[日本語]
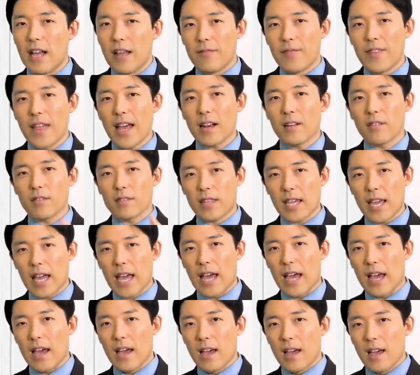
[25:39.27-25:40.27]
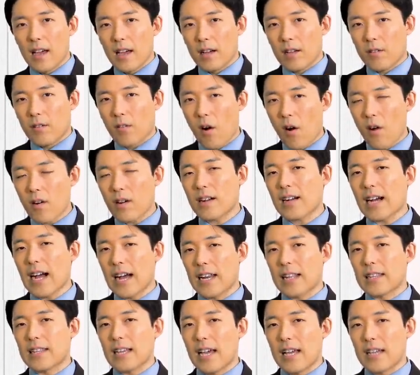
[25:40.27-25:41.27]
なので、国
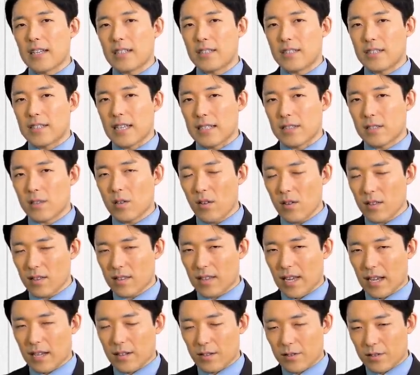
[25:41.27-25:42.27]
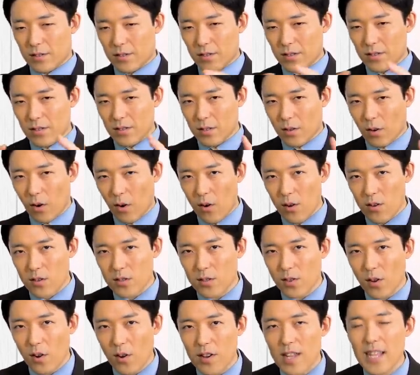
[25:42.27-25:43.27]
家に対して忖度する構
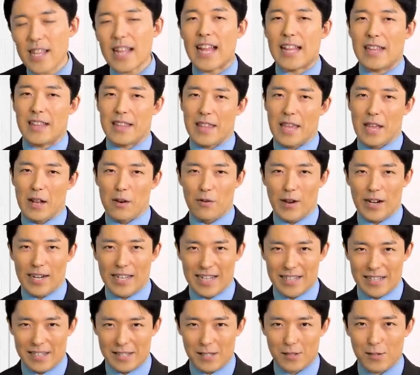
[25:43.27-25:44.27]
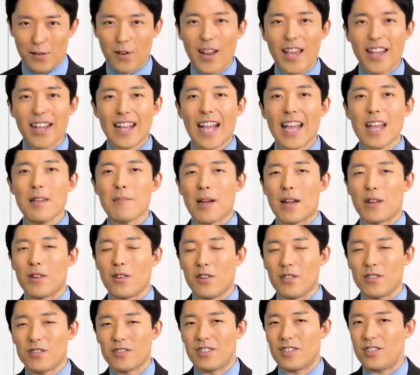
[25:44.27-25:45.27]
造になっているわけです。それが今
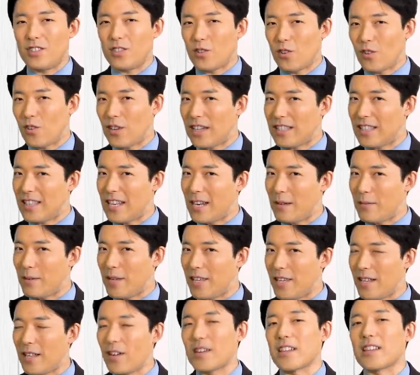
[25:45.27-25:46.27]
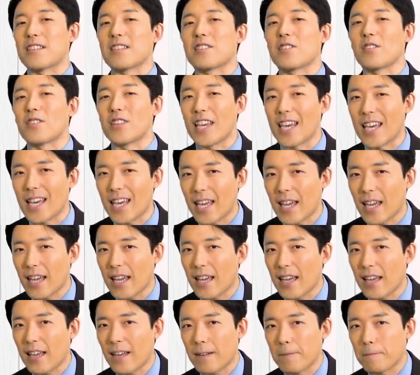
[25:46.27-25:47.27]
の地上波テレビなわけですよ
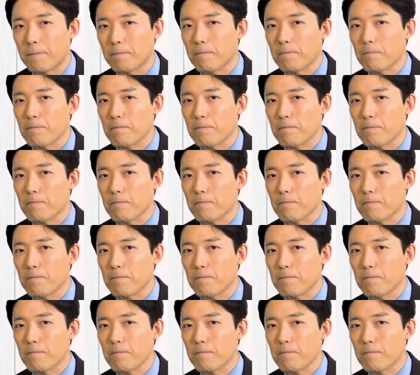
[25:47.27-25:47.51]
ね。